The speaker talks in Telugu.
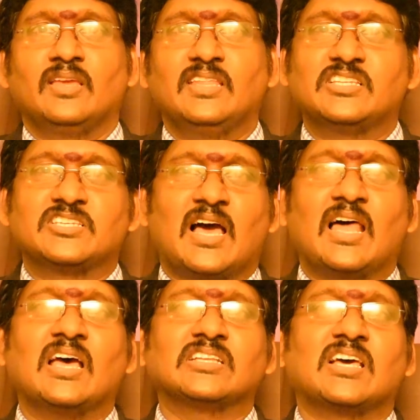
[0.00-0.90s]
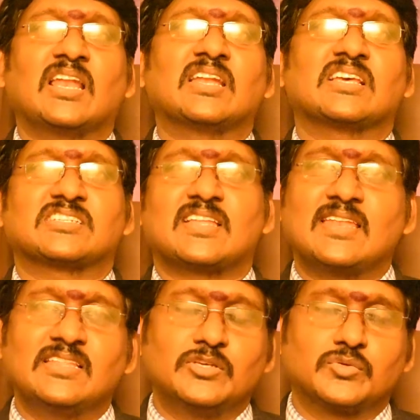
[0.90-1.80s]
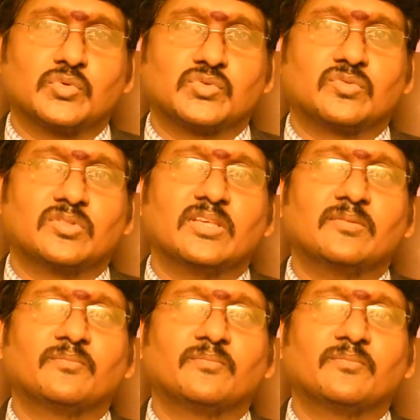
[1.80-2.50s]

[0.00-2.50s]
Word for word: ఇది చాలా చాలా నష్టాన్ని తీసుకొస్తుంది